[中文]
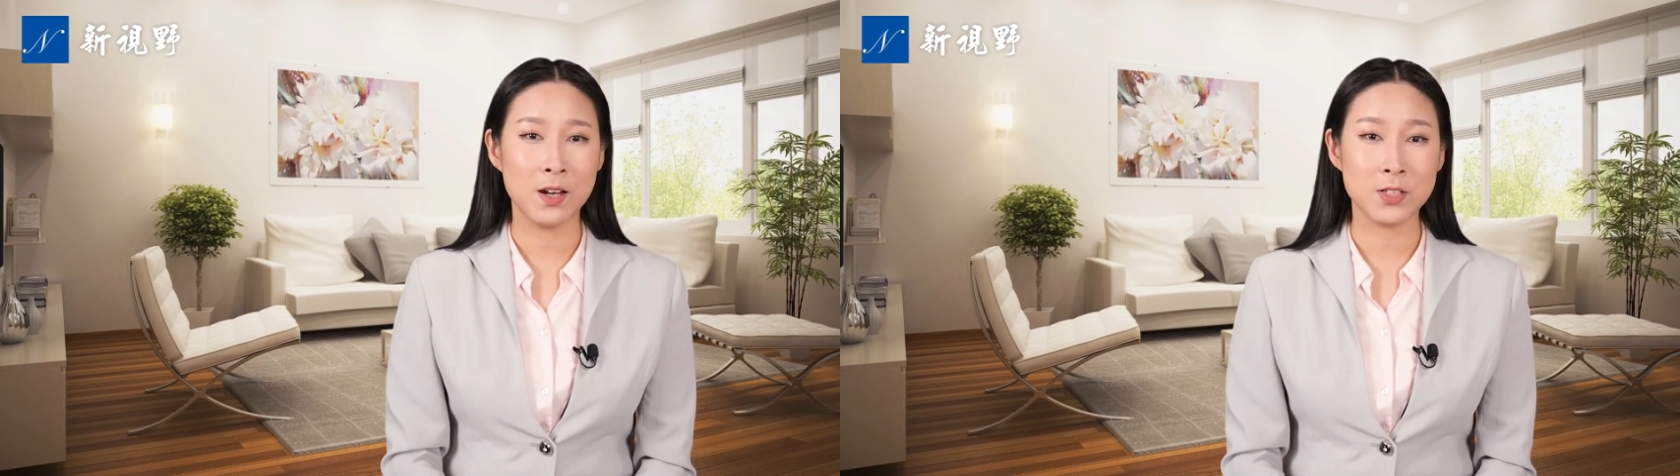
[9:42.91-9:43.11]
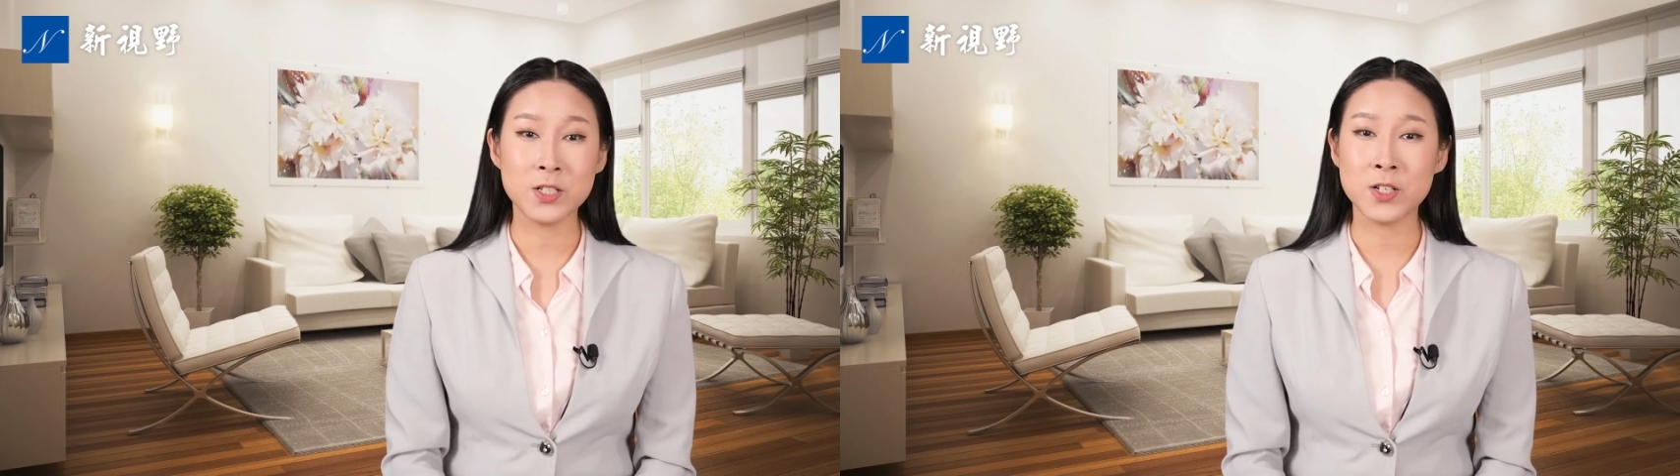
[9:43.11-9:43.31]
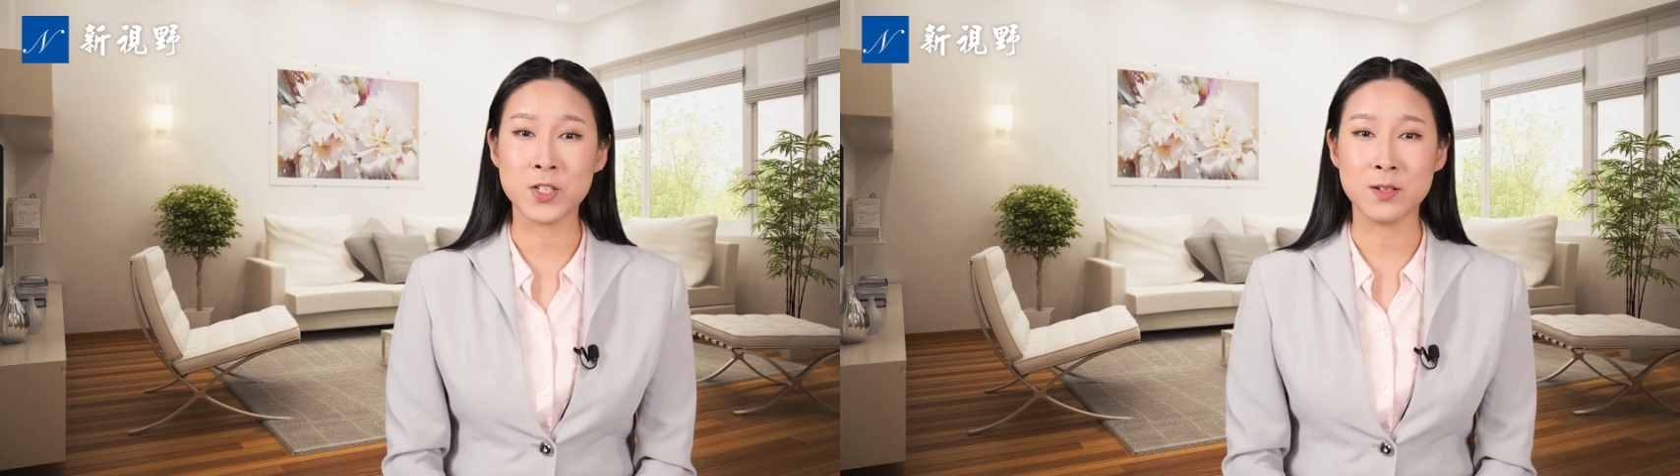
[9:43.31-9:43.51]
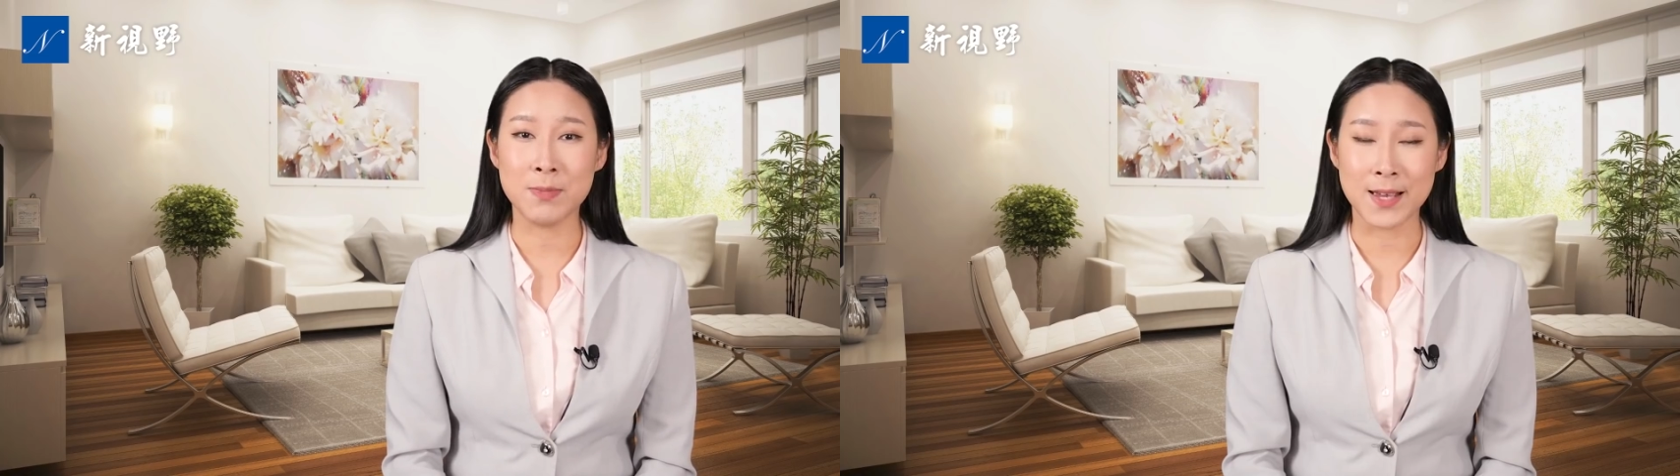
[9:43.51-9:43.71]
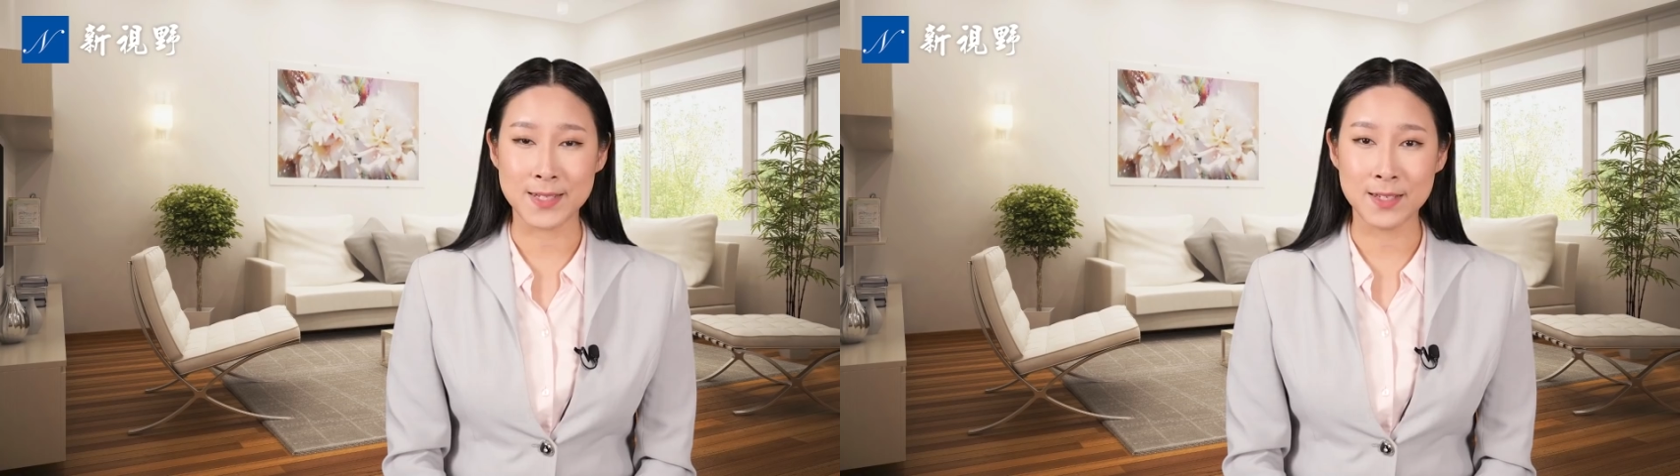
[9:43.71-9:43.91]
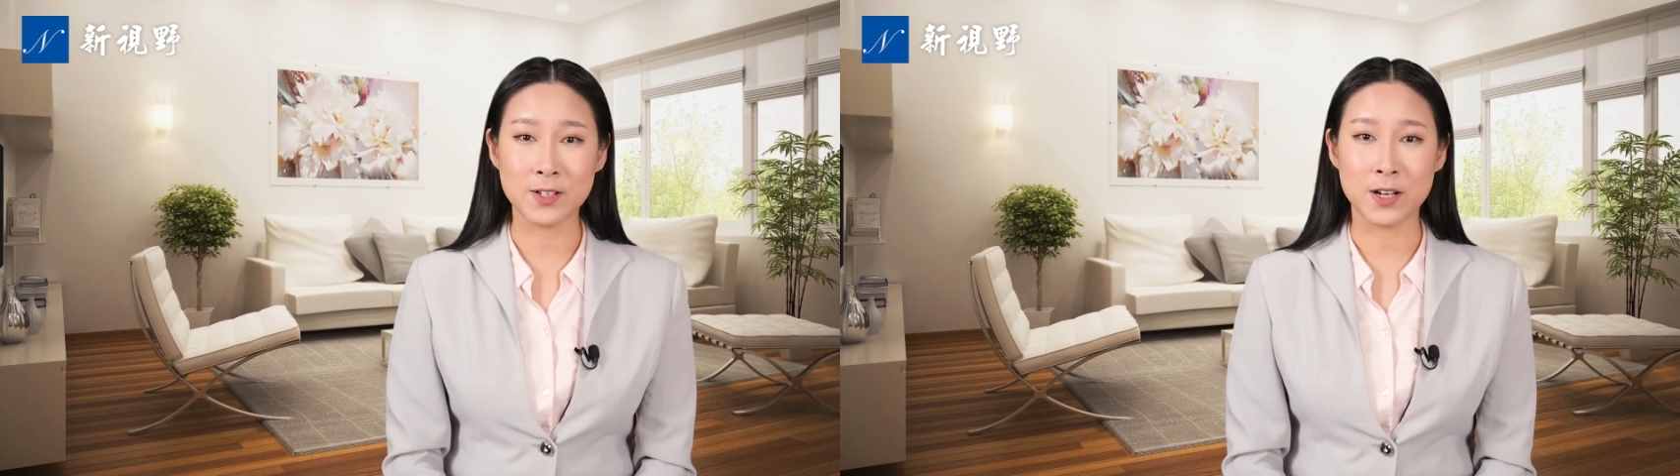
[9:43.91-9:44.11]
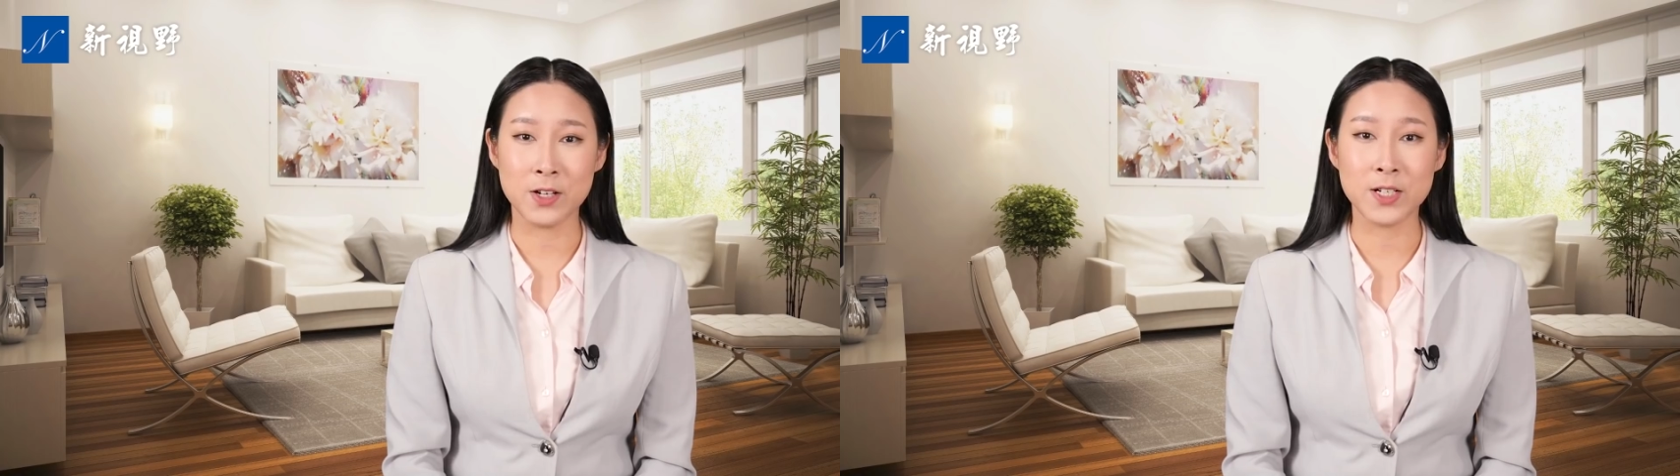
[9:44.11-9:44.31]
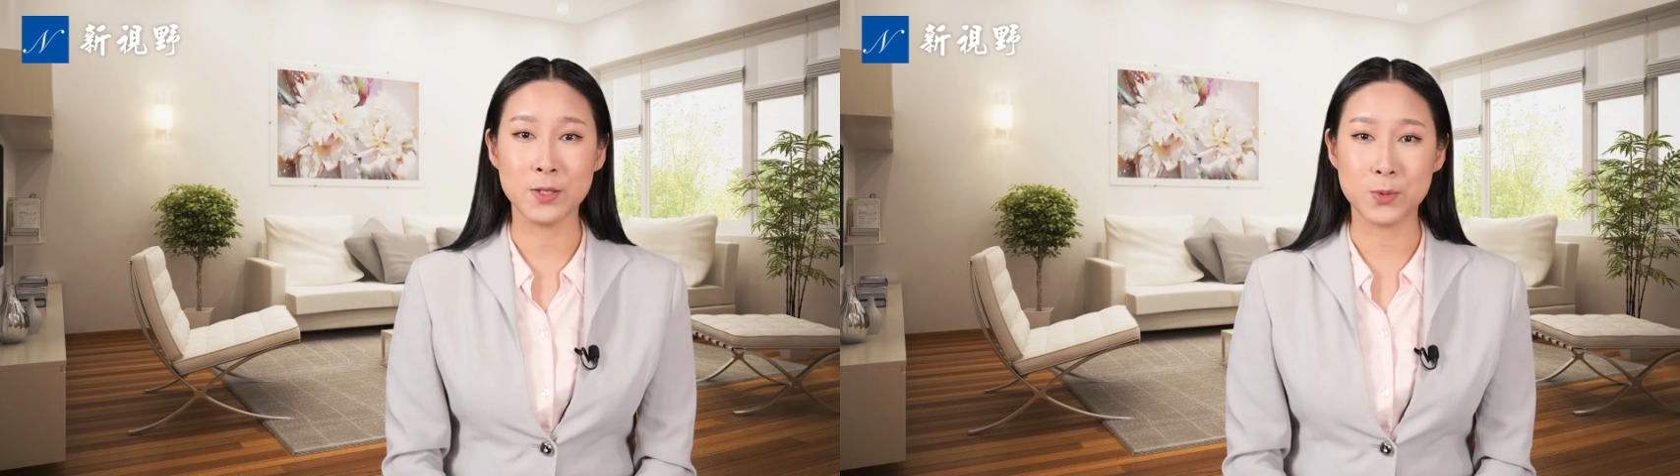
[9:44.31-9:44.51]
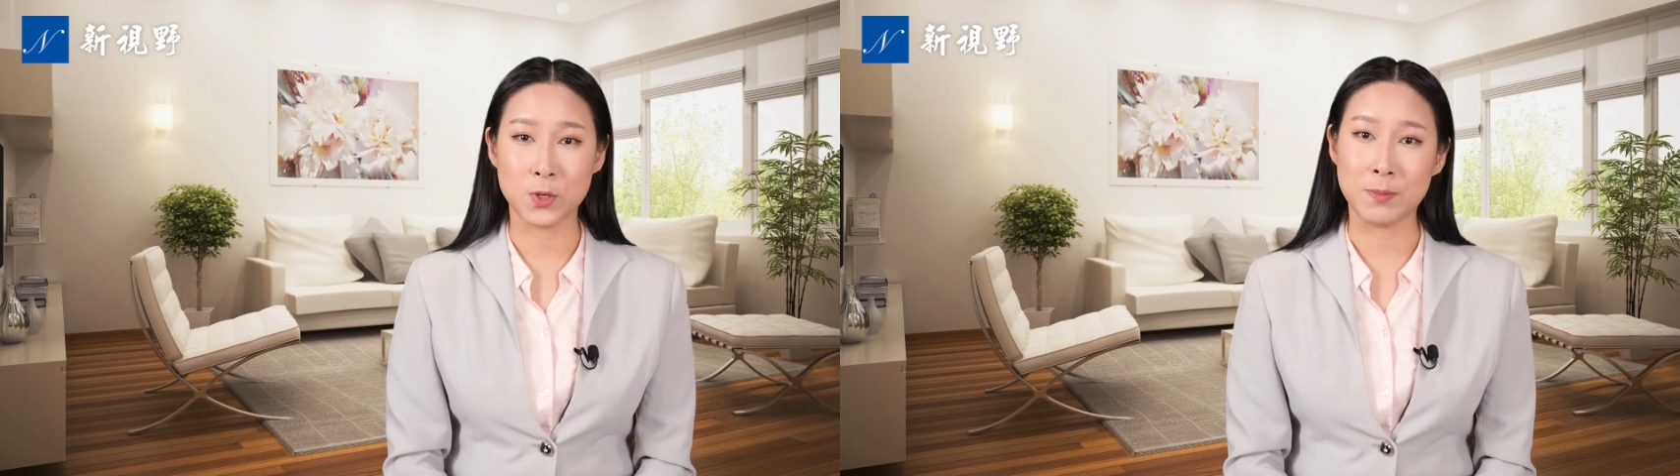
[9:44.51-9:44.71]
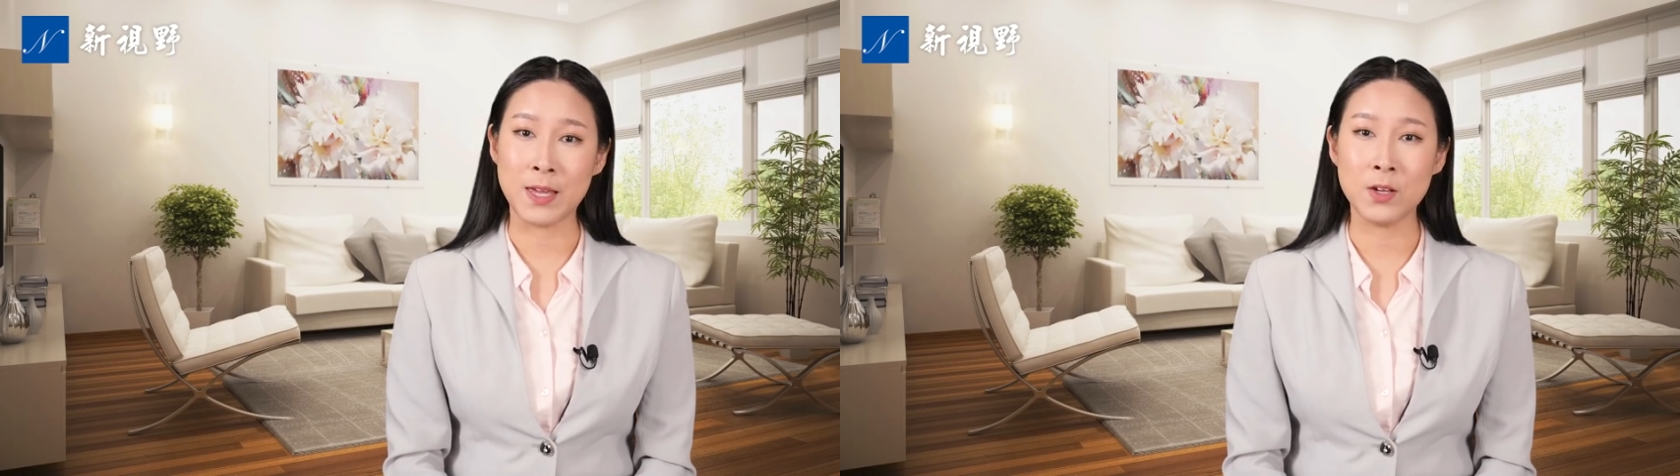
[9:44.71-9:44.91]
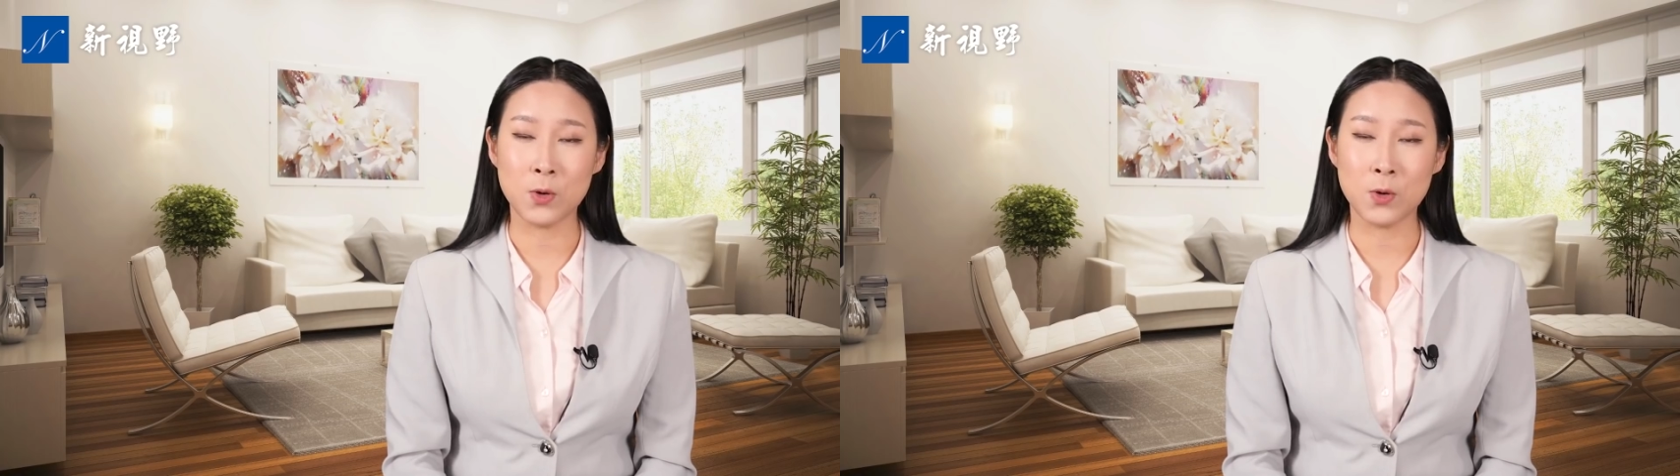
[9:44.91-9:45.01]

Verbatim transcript: 这是指马县的人上左梅